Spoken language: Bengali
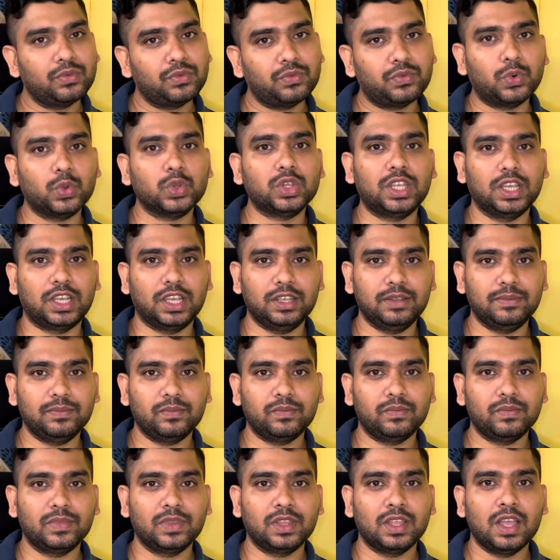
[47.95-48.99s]
ফোন থেকেই
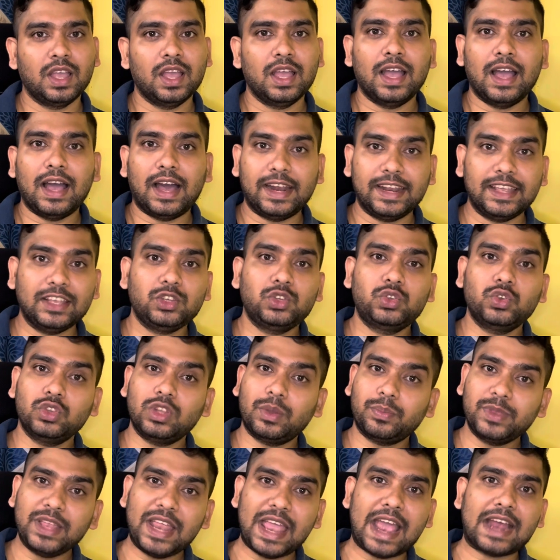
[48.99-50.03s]
আর এর জন্য
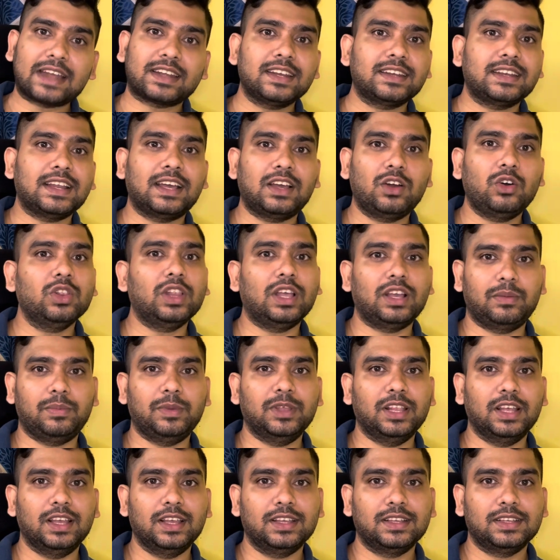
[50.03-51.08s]
আপনার একটা টাকাও লাগবে
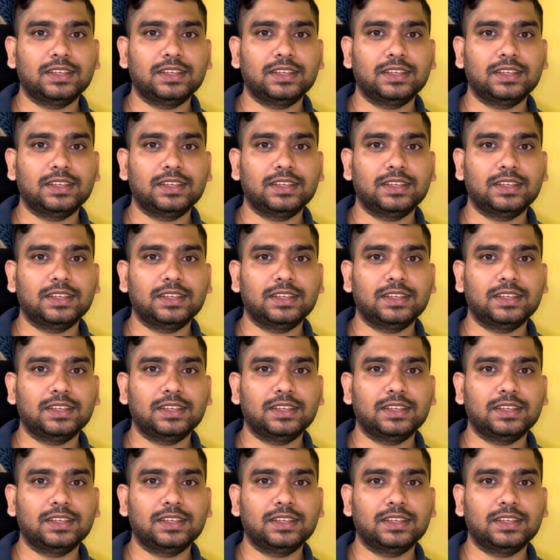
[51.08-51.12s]
না